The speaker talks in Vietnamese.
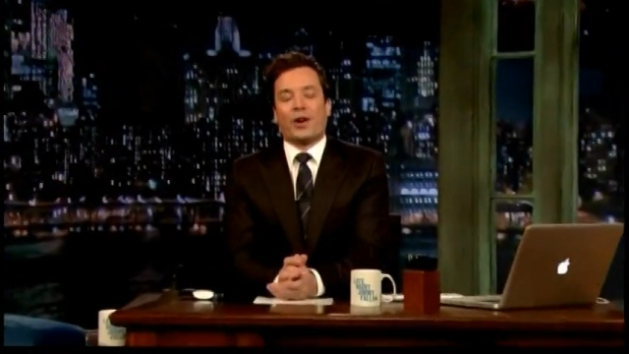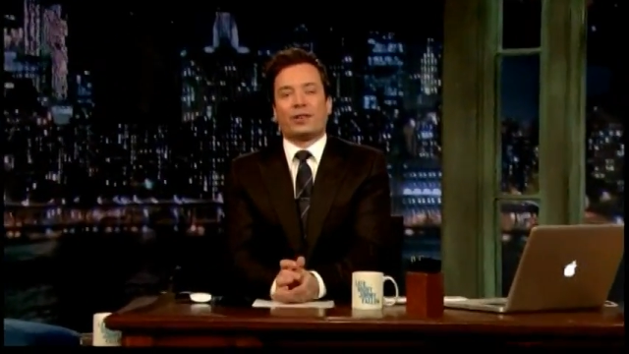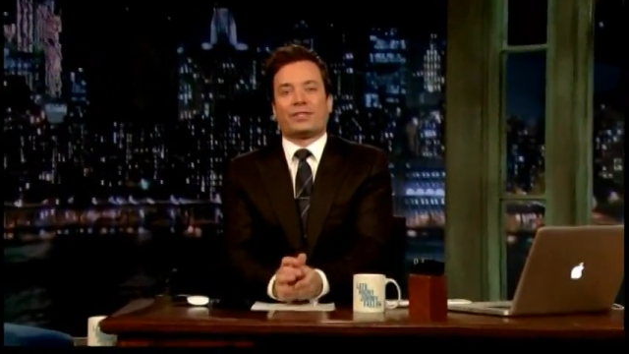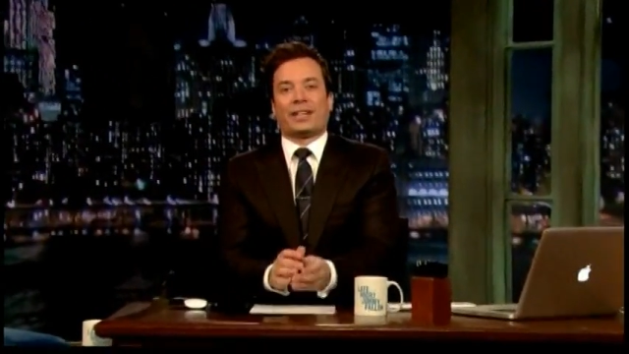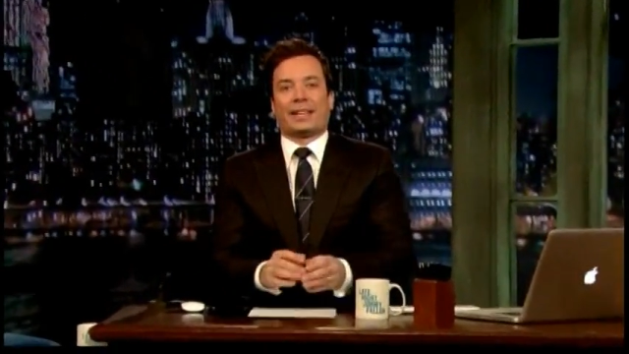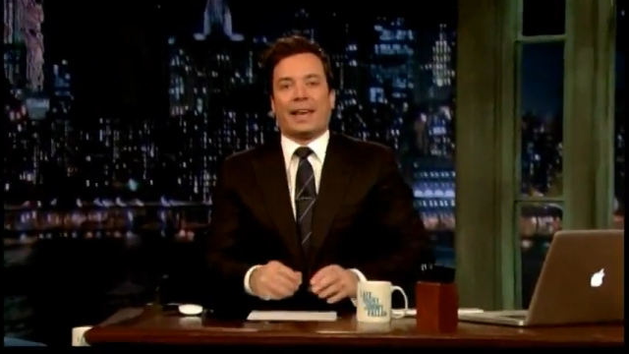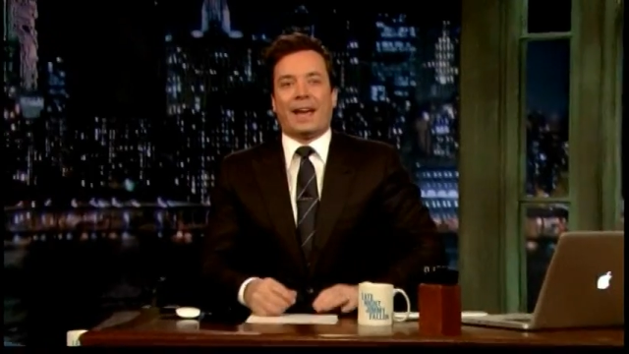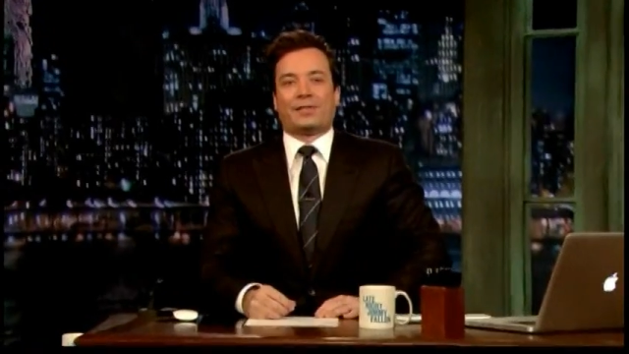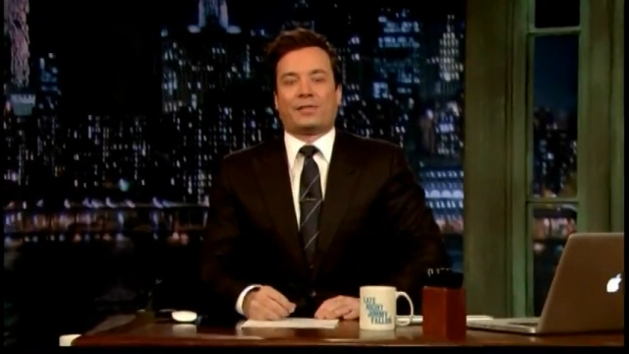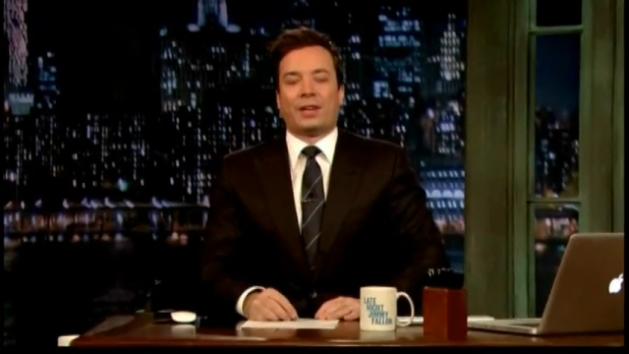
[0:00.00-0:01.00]
của bà
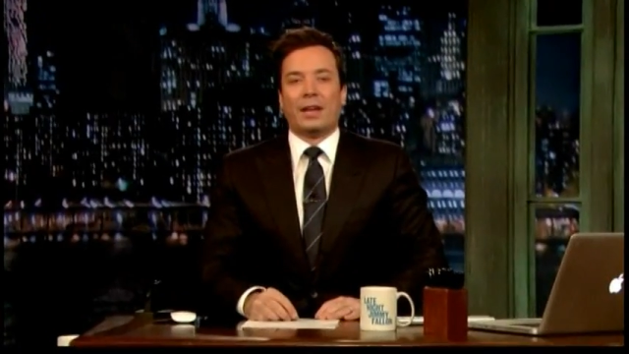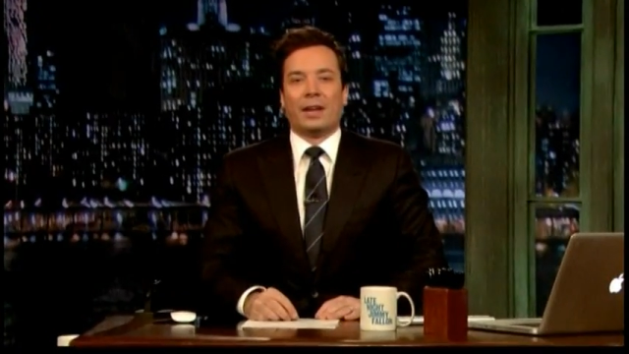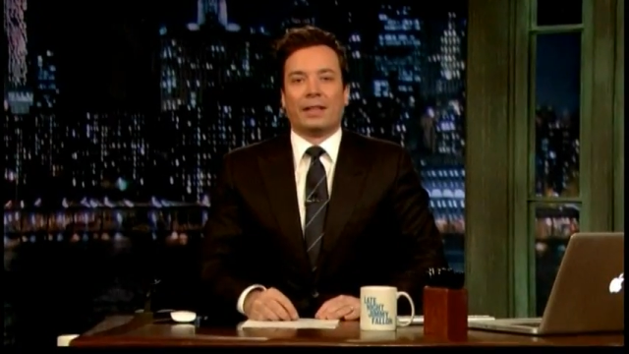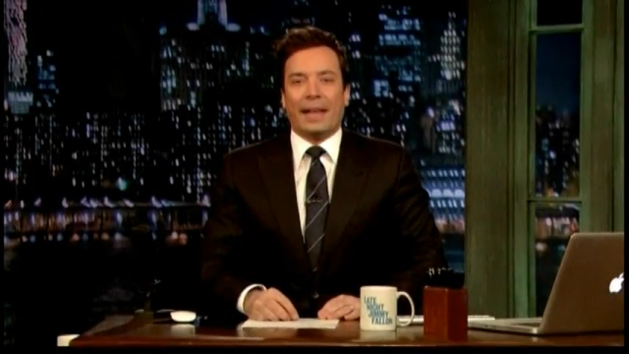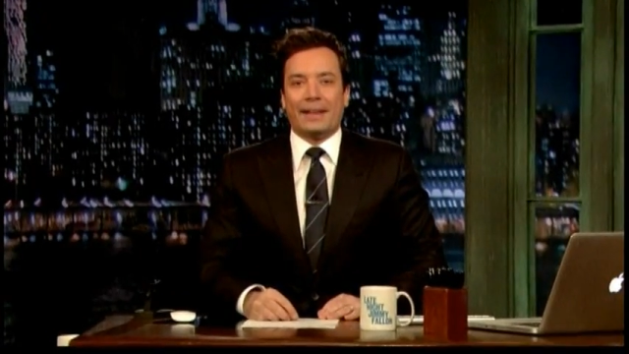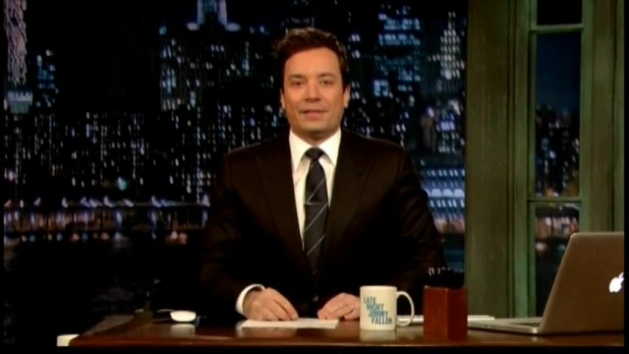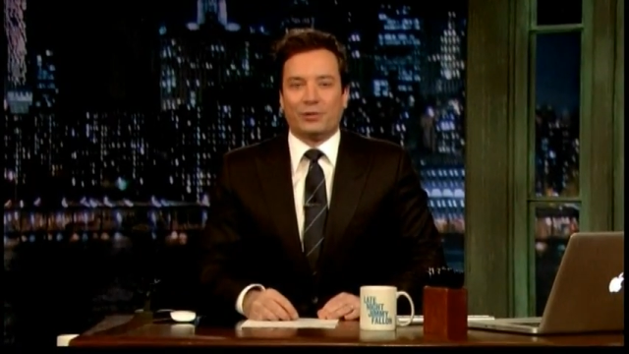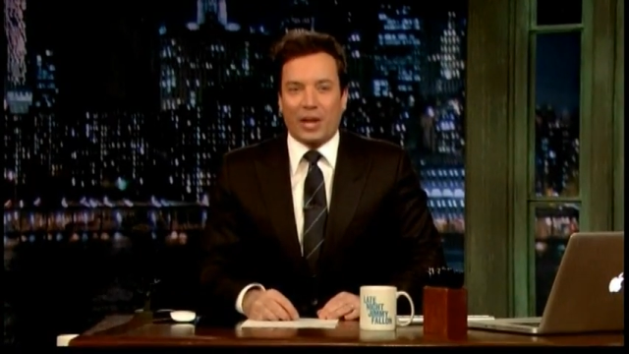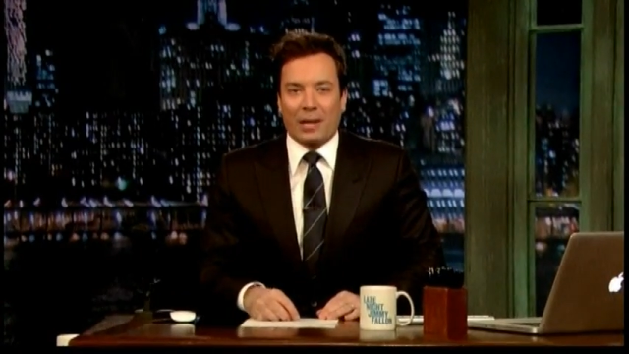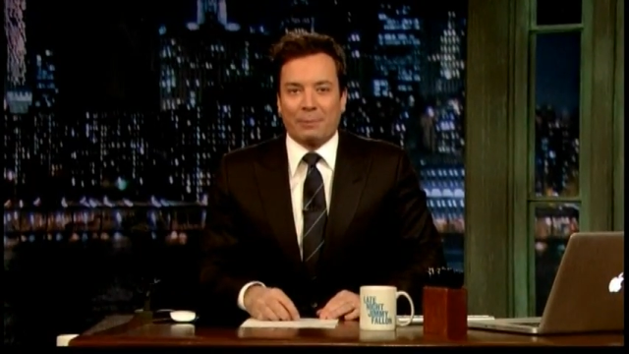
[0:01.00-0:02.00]
cũng như nói chuyện đùa giỡn
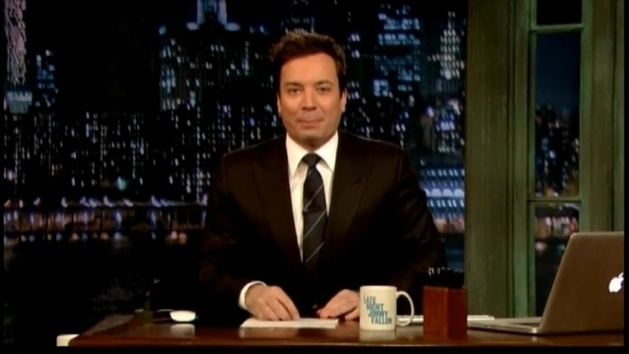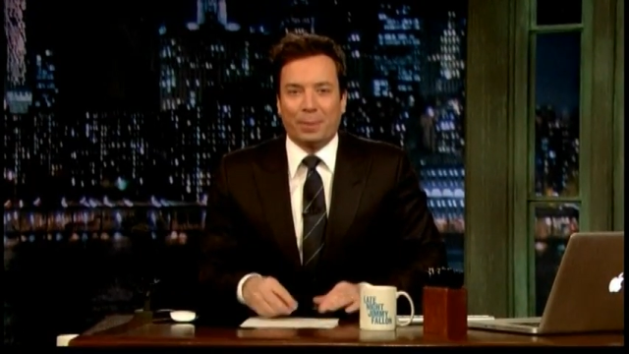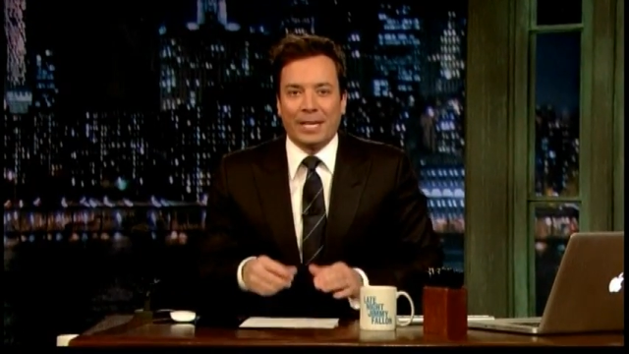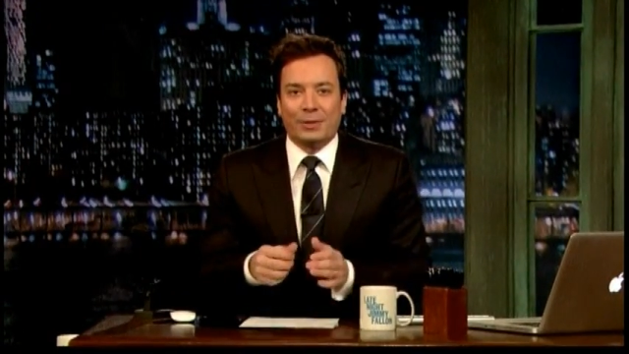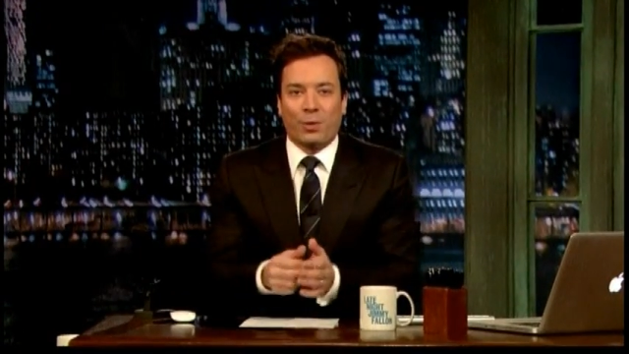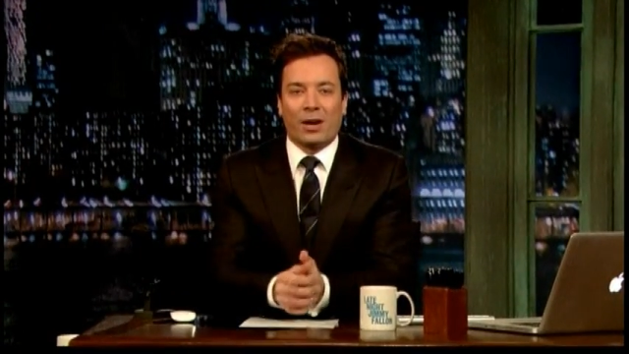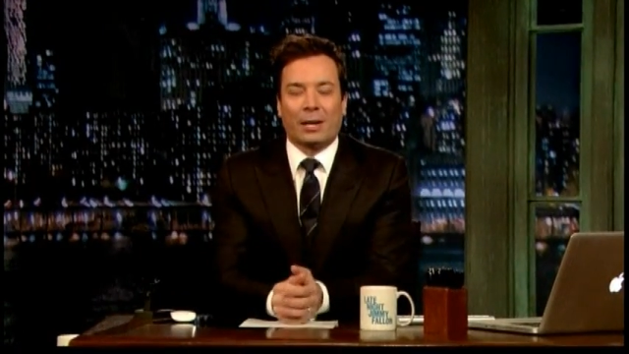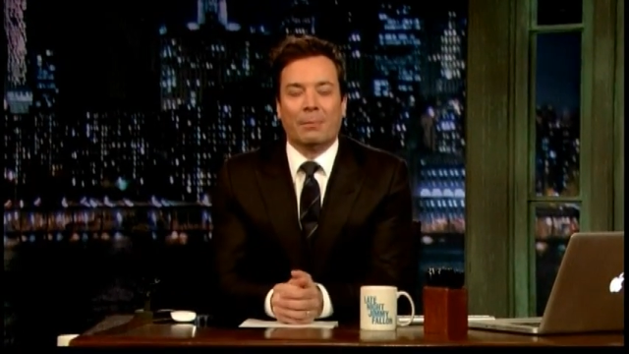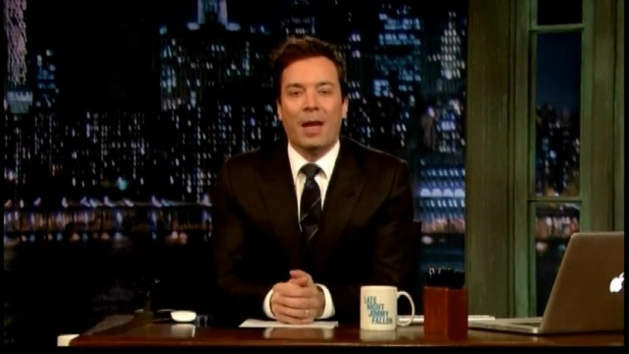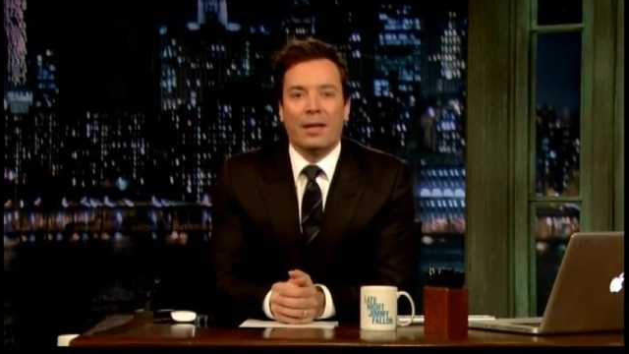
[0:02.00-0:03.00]
với nhà hài hước Jimmy
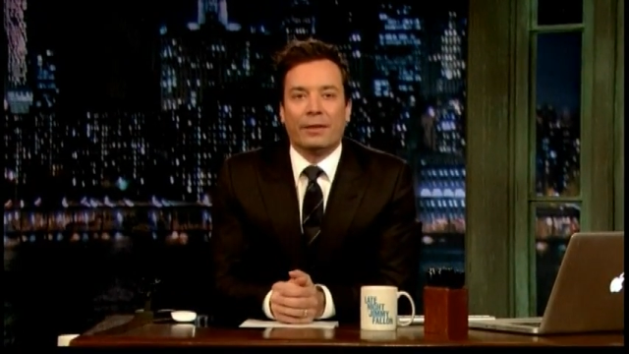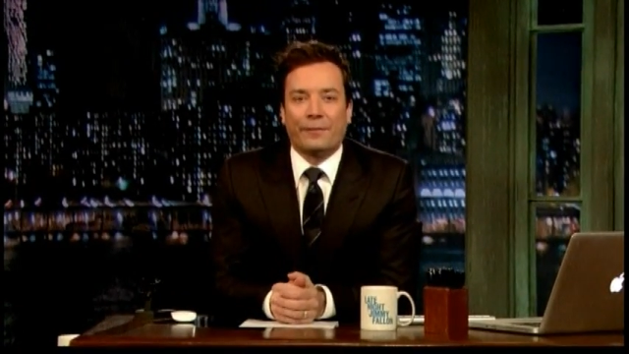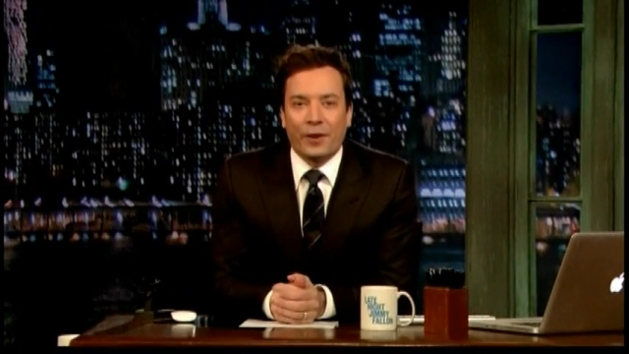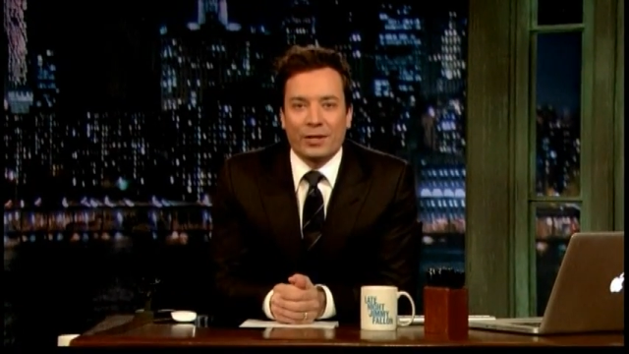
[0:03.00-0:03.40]
Fallon